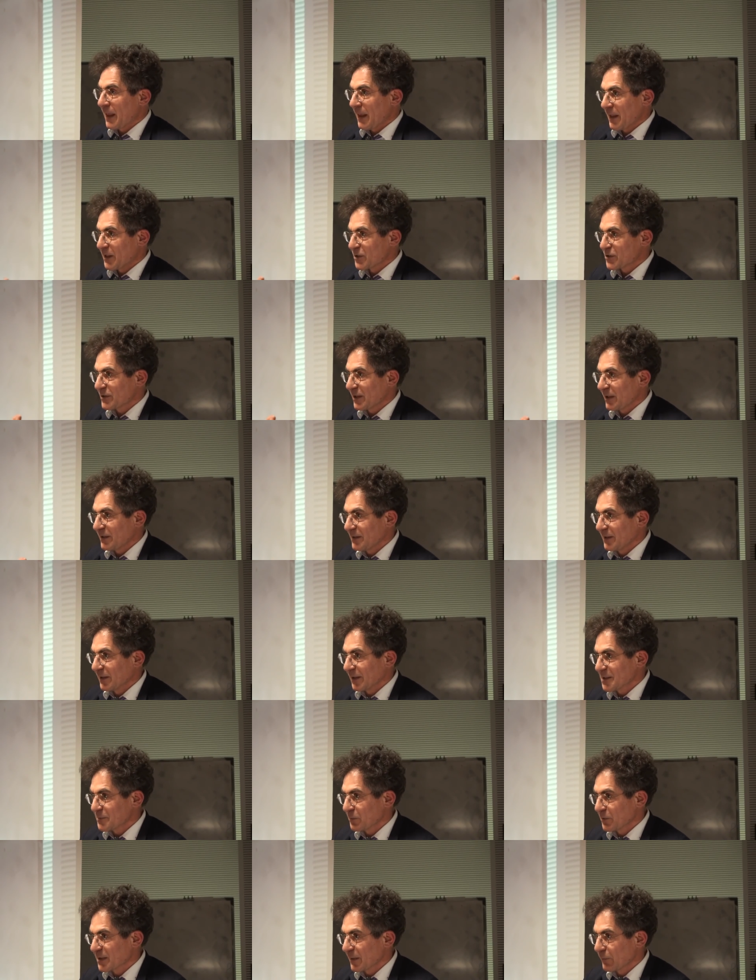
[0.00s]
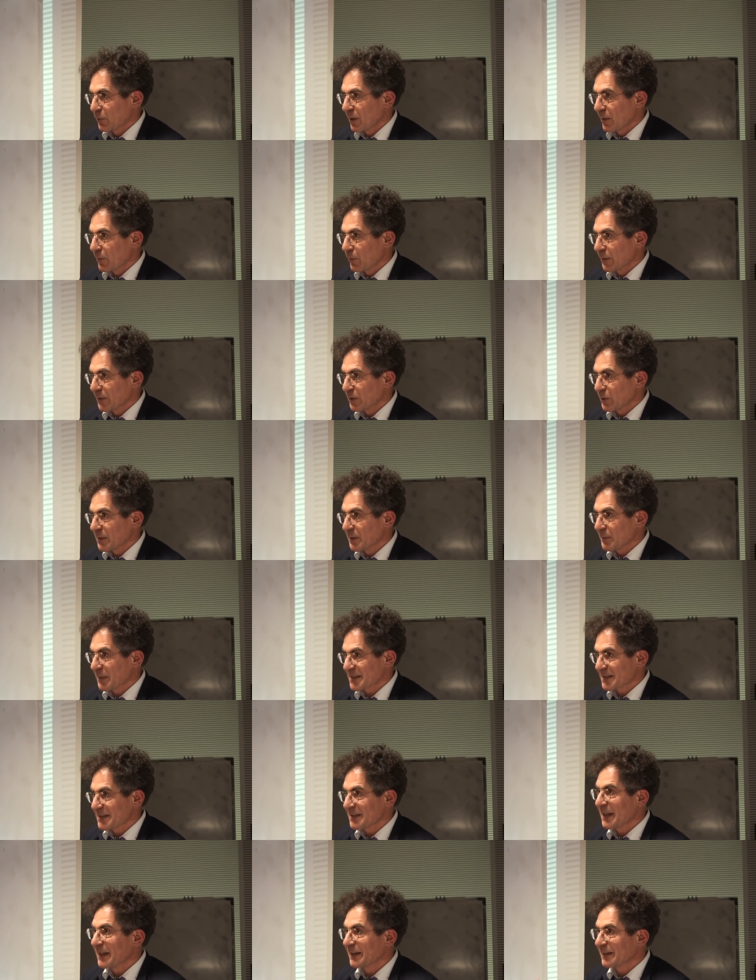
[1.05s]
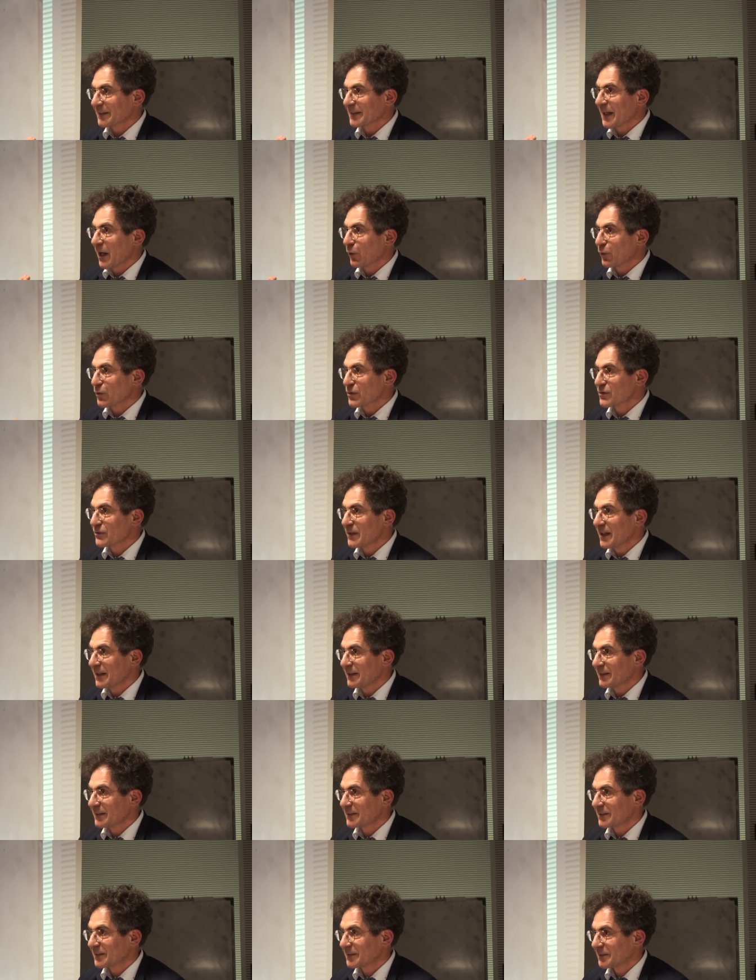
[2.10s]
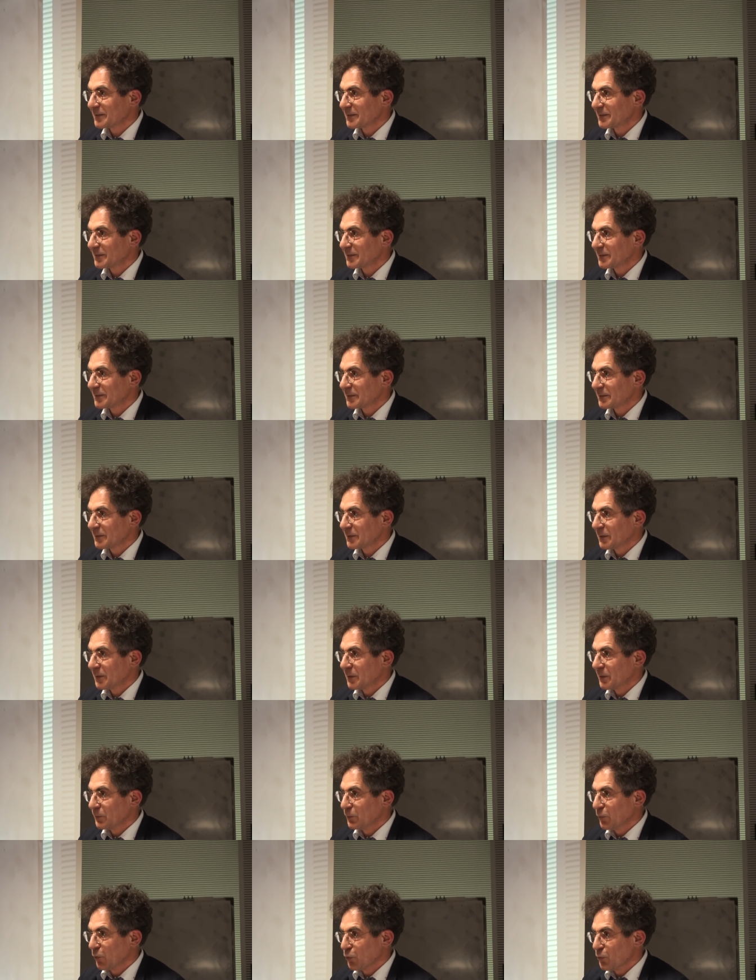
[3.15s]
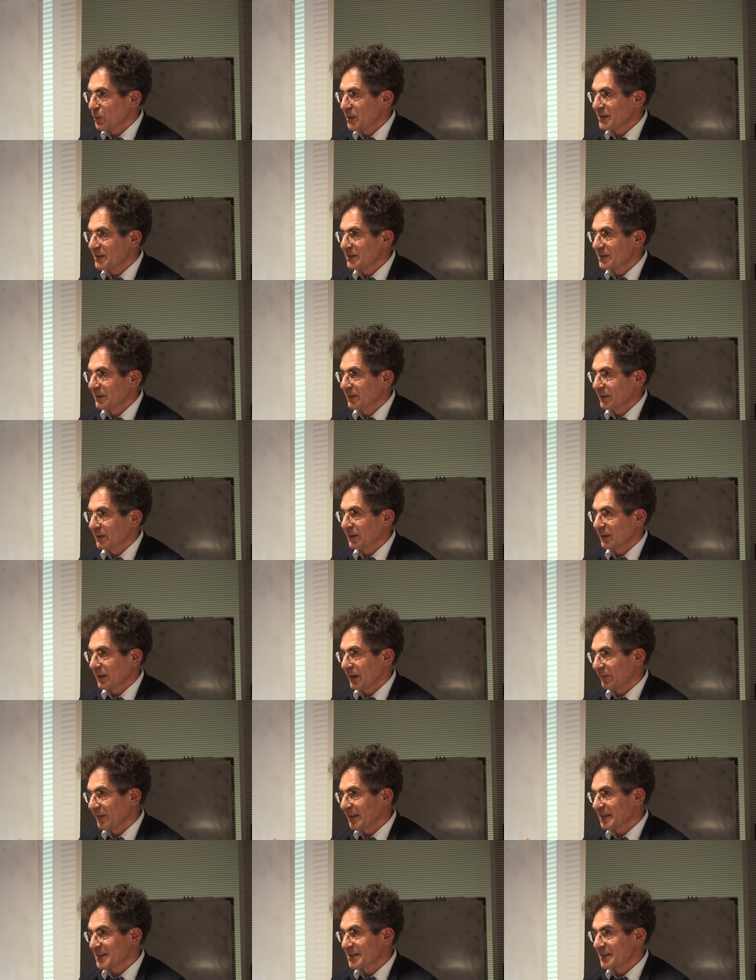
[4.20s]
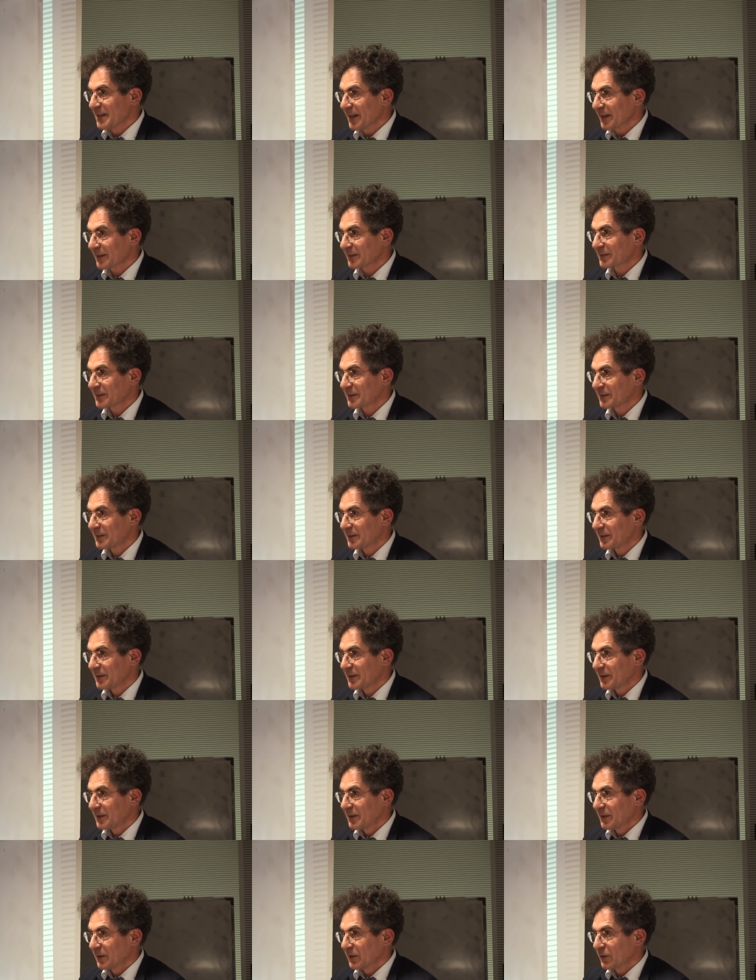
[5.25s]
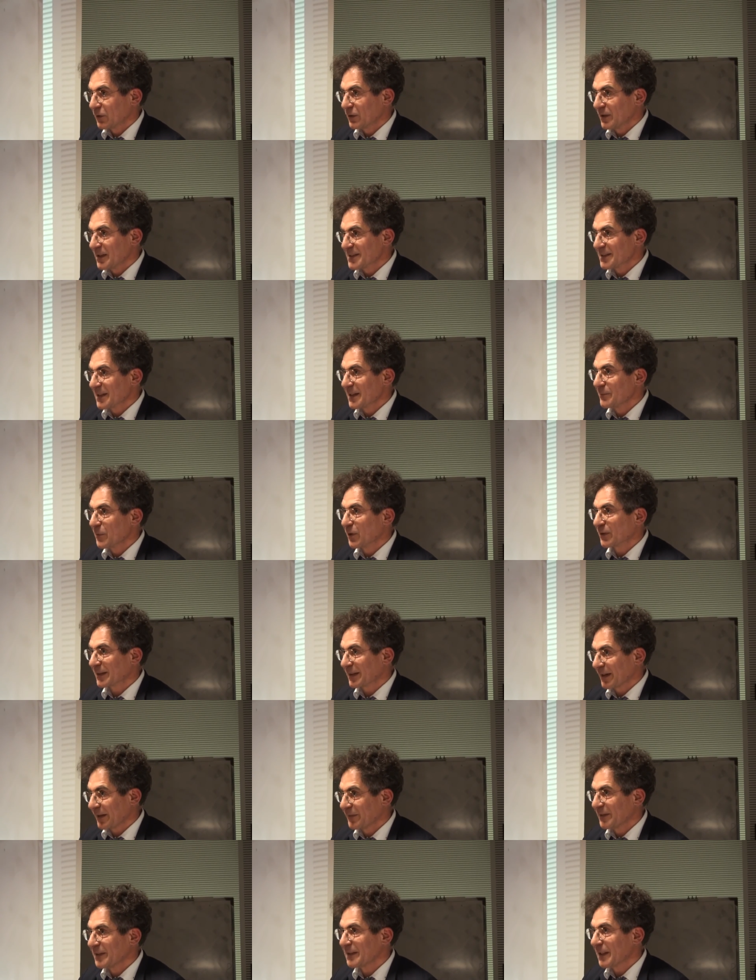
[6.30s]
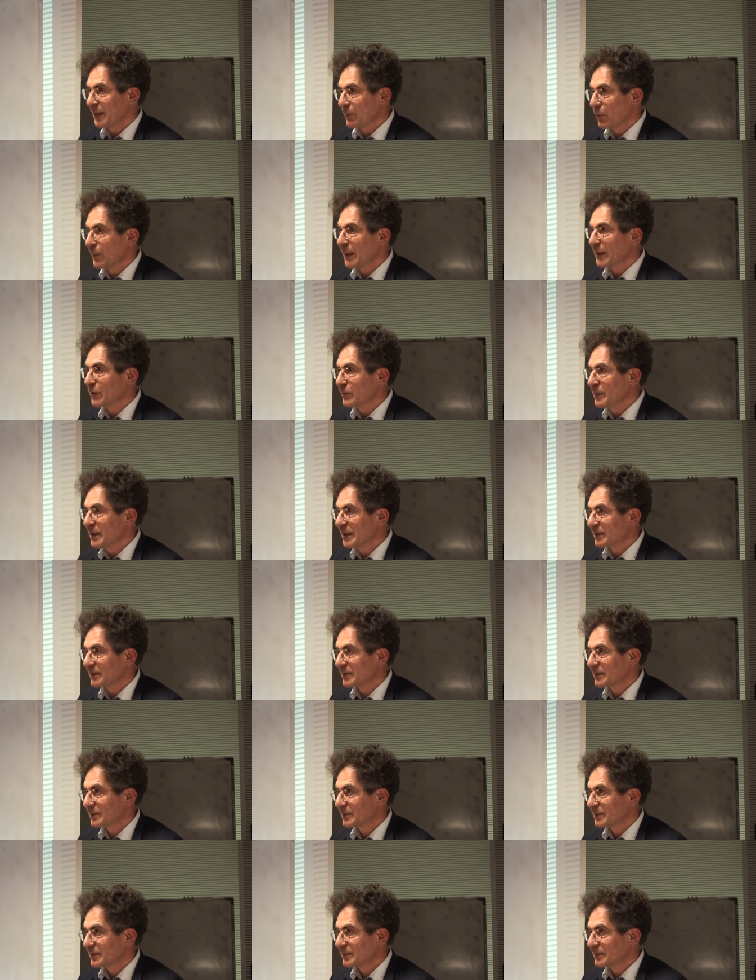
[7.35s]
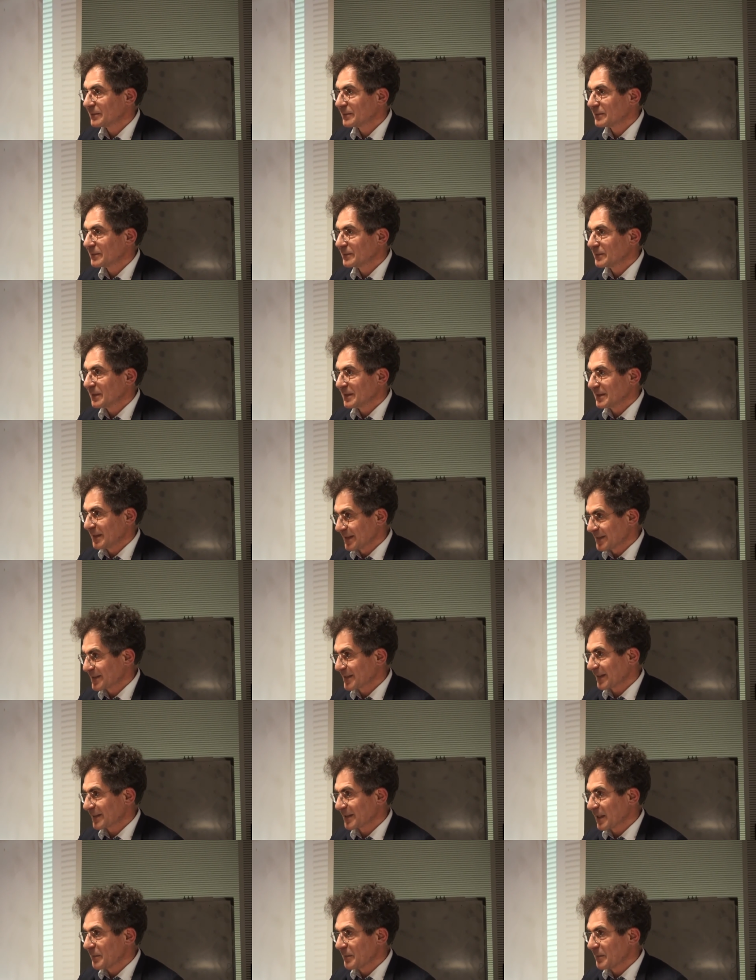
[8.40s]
Einstein est responsable de la bombe atomique parce qu'il a écrit à Roosevelt pour lui dire, avec Szilard, que les Allemands travaillaient à la bombe atomique. C'est ça